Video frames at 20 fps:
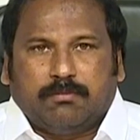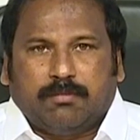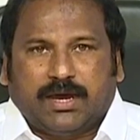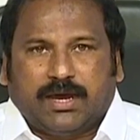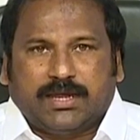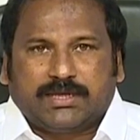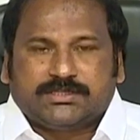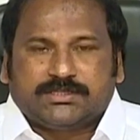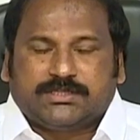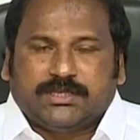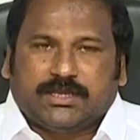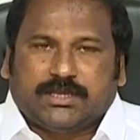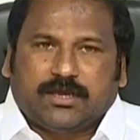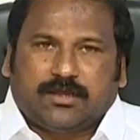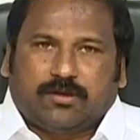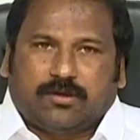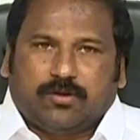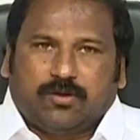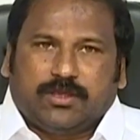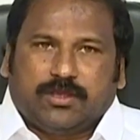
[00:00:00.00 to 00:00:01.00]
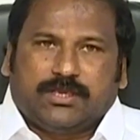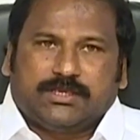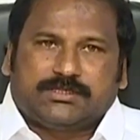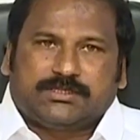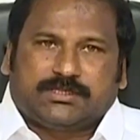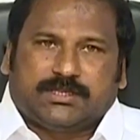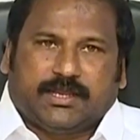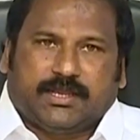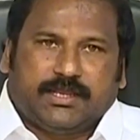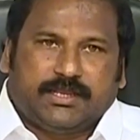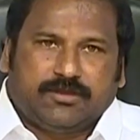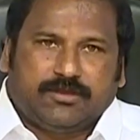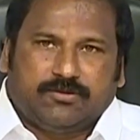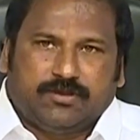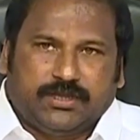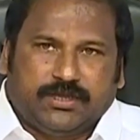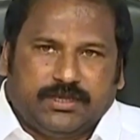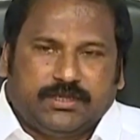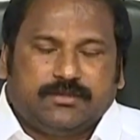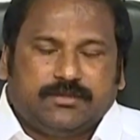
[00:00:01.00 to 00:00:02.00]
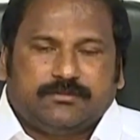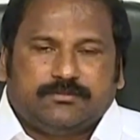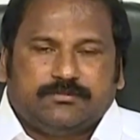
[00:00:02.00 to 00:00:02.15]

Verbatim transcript: మానసిక రోగి స్థాయి నుండి